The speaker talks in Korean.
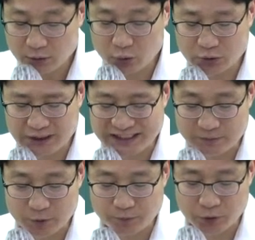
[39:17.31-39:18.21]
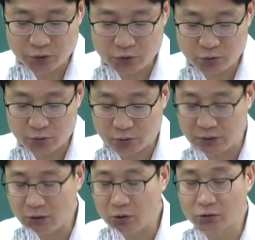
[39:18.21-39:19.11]
토지 지목 변경으로
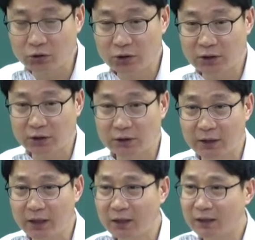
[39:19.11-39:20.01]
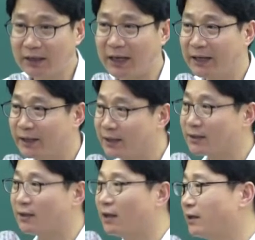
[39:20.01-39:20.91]
어떤 일이 있을 때 가액의
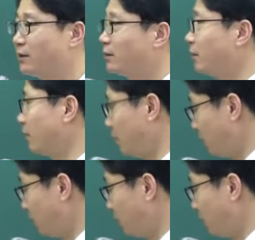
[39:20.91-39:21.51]
증가가 있을 때.